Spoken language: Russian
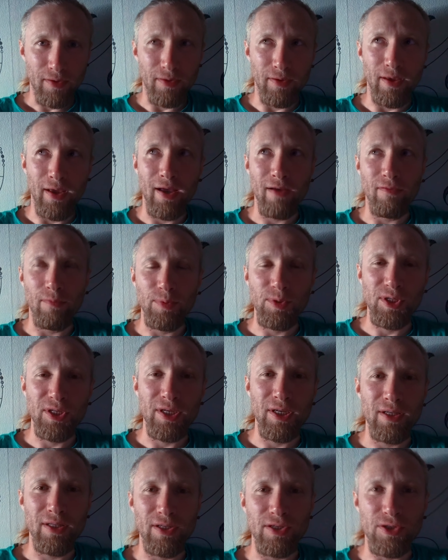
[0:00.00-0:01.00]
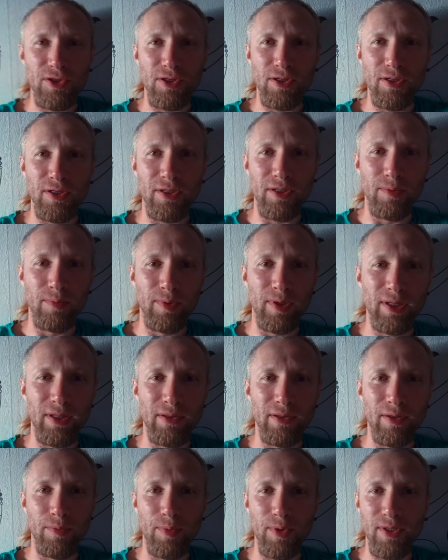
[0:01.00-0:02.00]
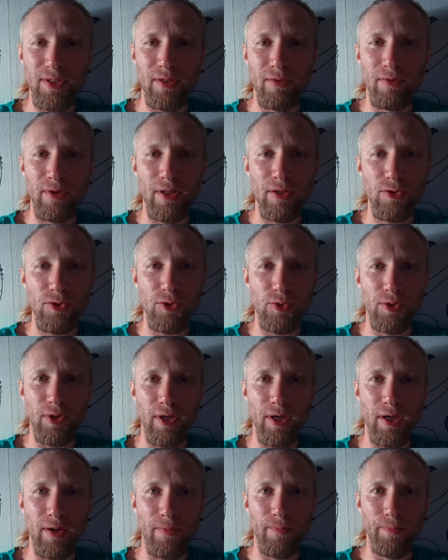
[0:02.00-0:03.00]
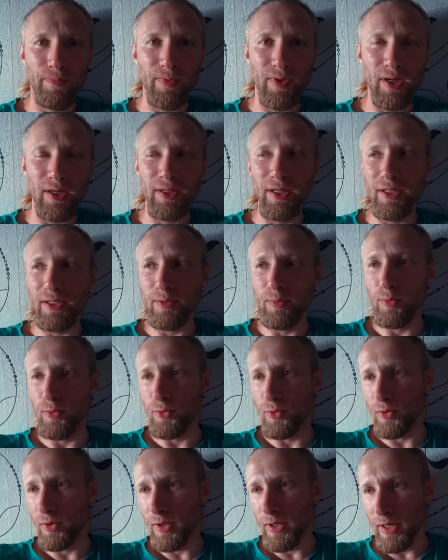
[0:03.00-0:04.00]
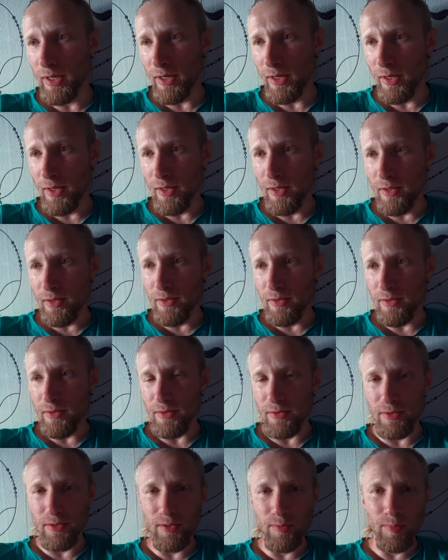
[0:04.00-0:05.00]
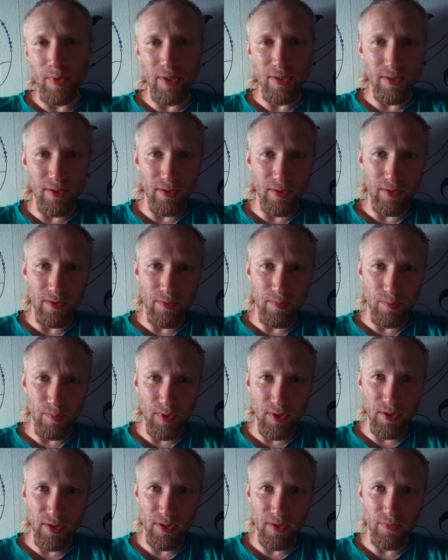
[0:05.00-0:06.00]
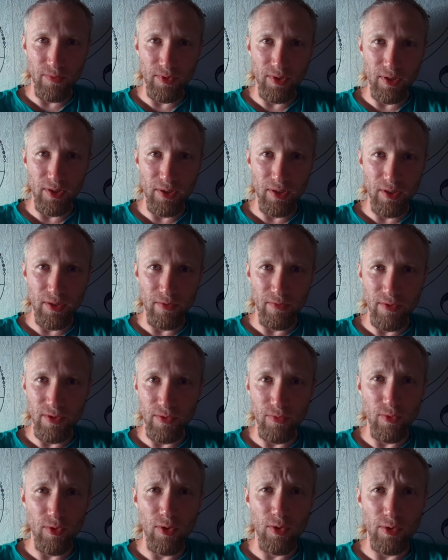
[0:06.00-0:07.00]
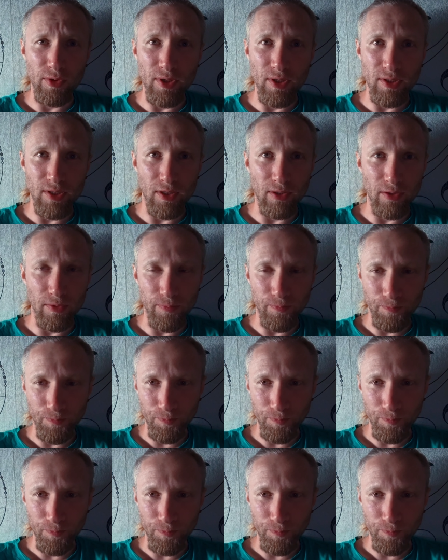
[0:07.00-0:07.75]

я вообще даже, блин, не представлял, что я когда-то буду заниматься бизнесом в интернете. Всего год назад.